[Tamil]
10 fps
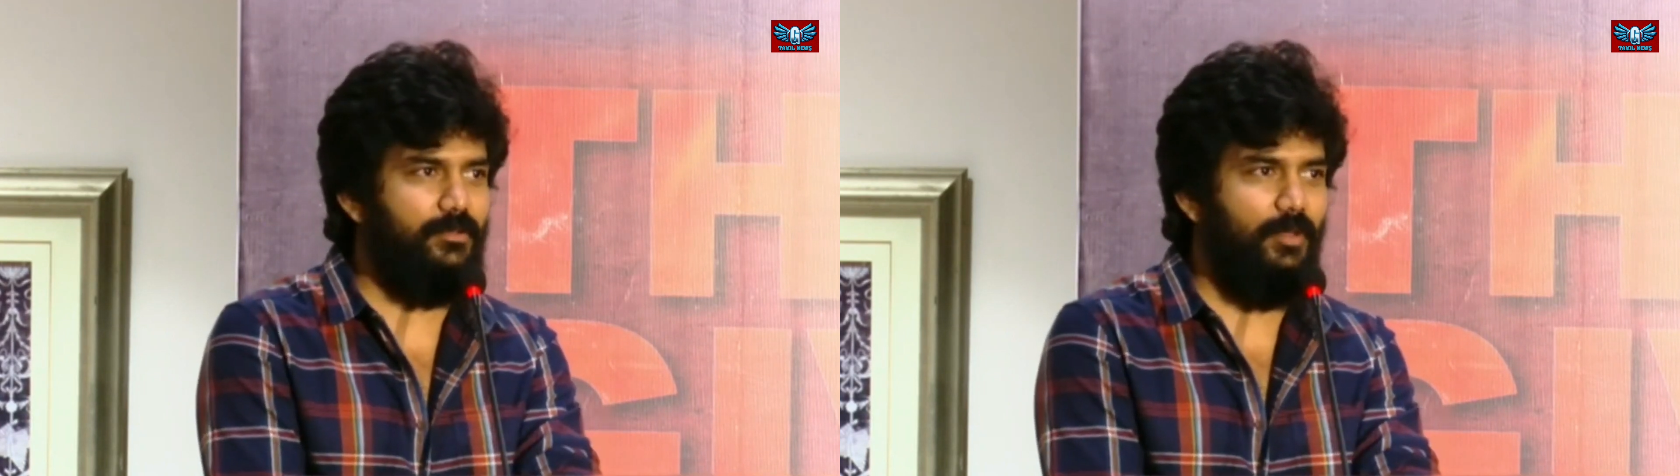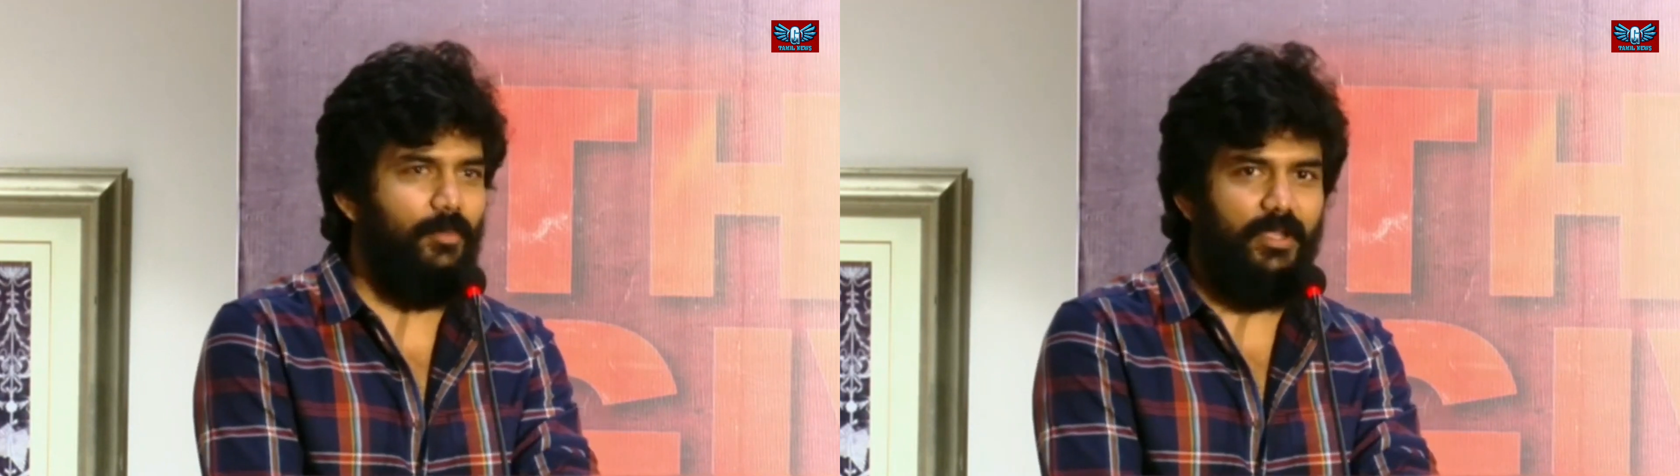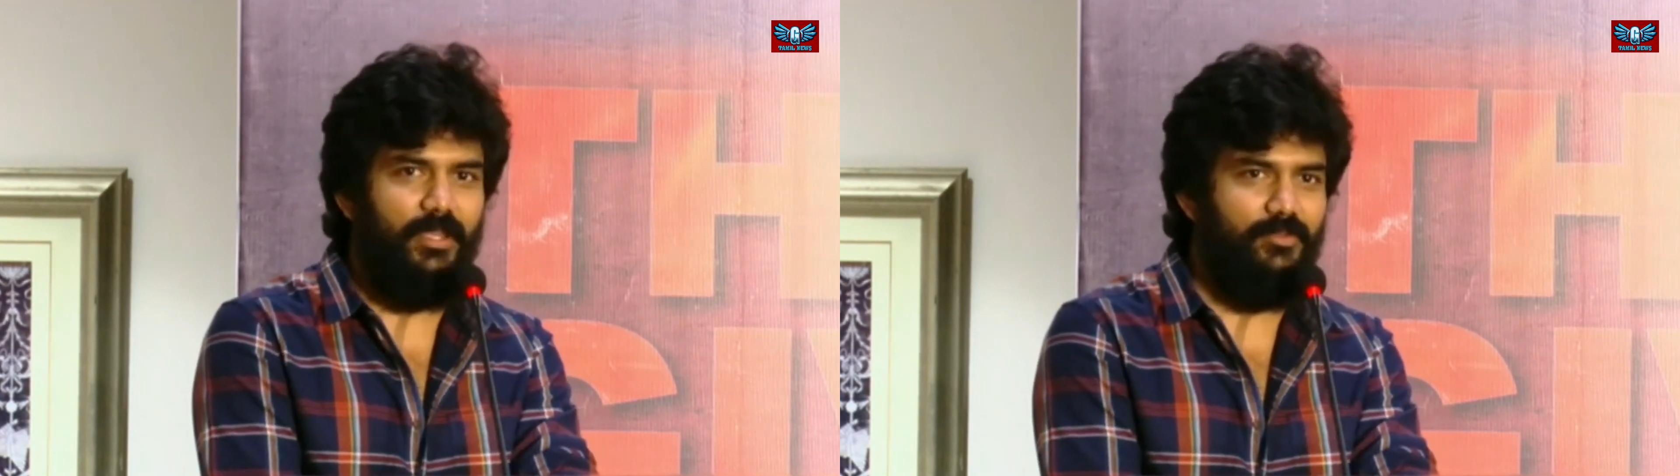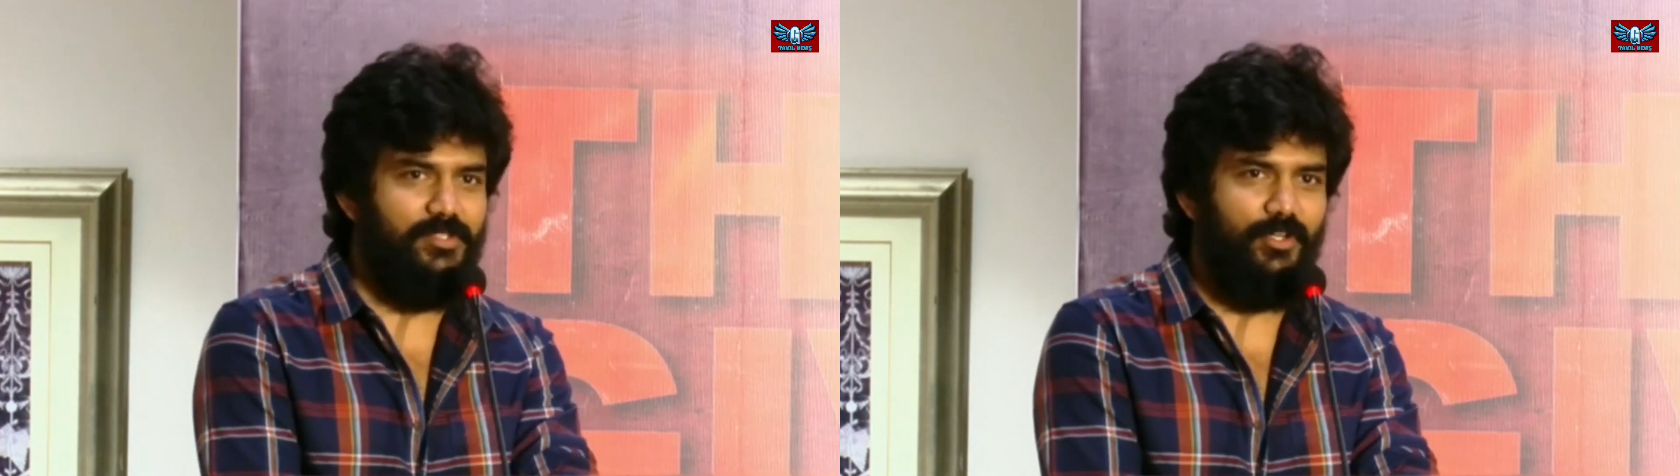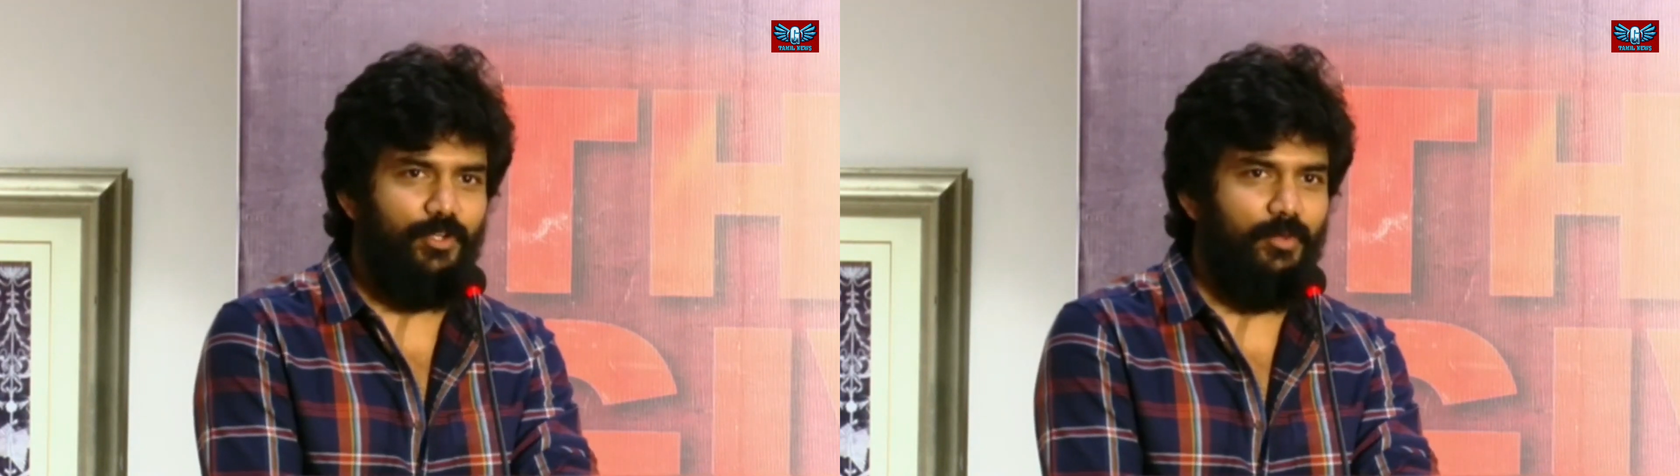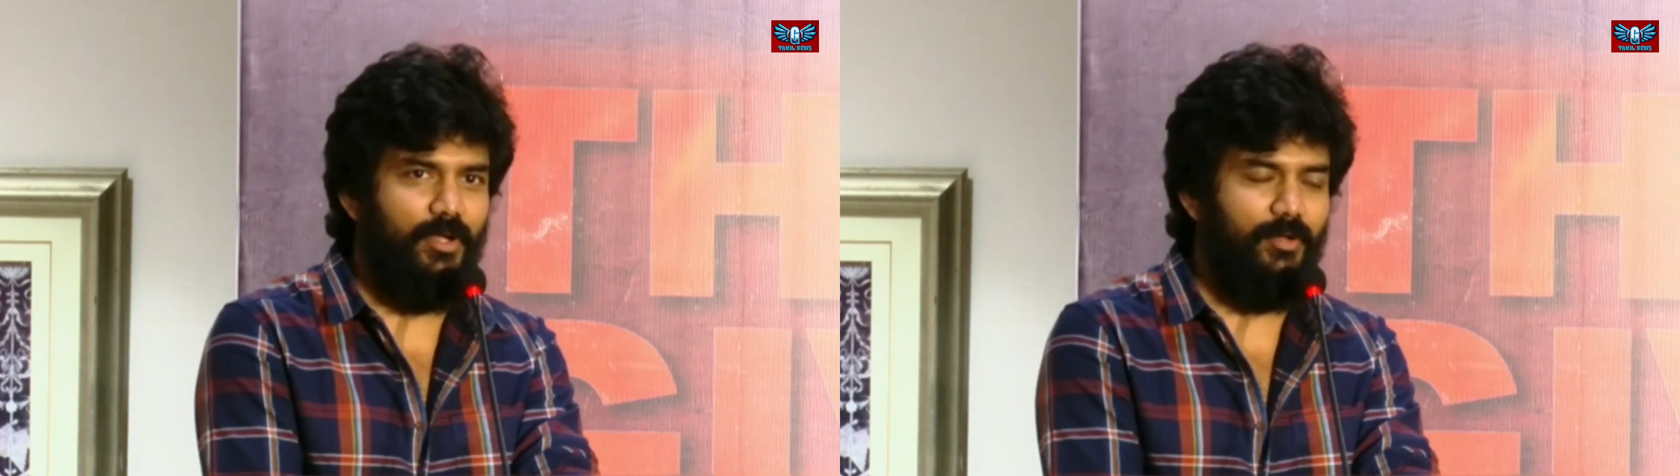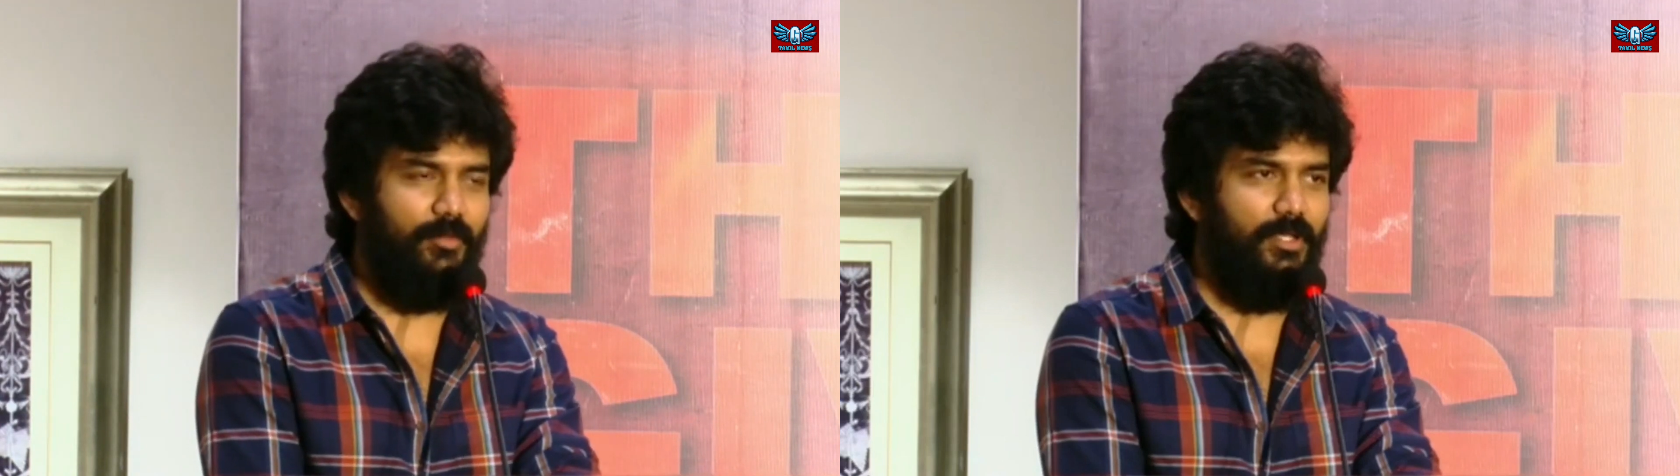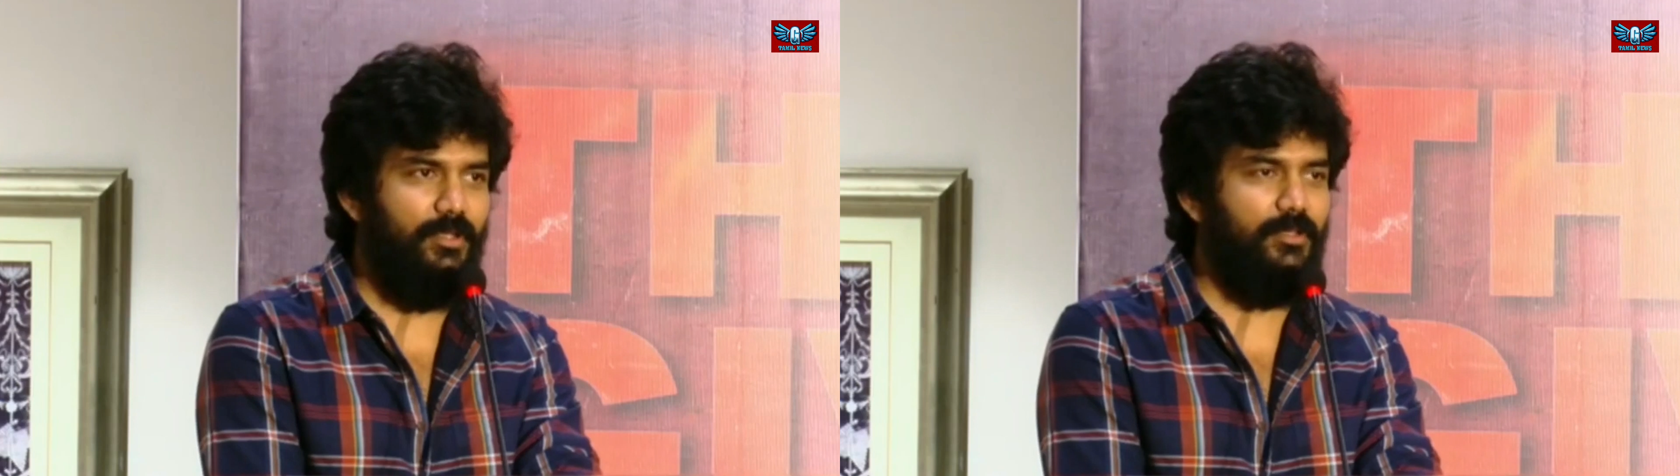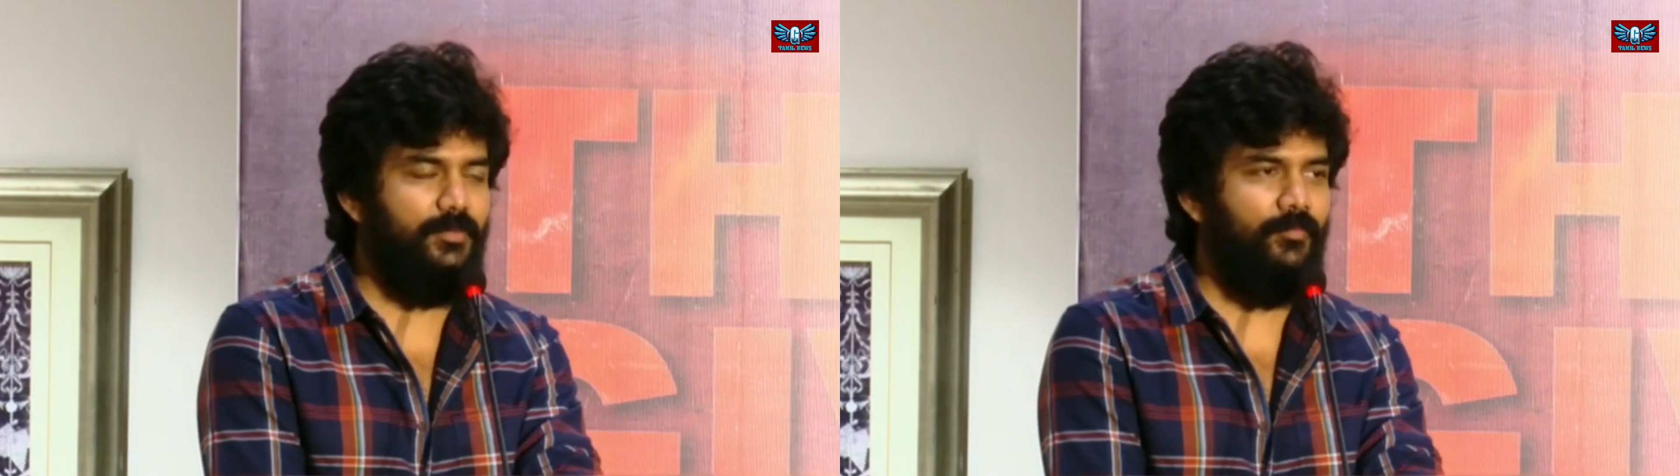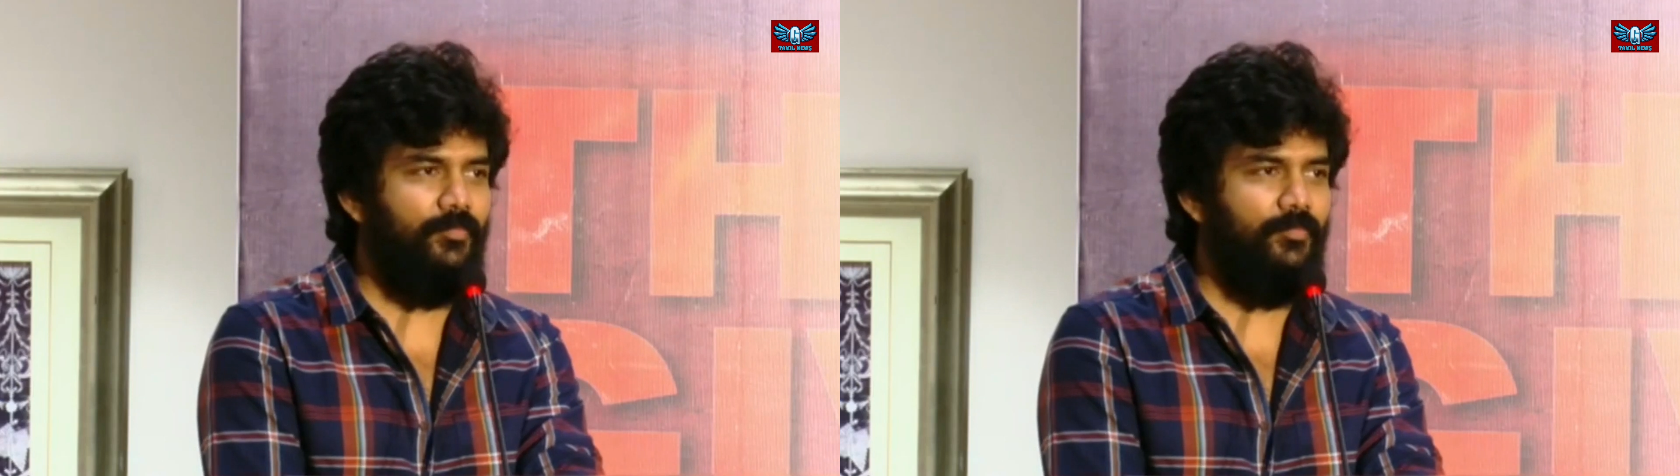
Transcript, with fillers: நான் மணின்னு வச்சுக்கிட்டுமா அப்படின்னேன்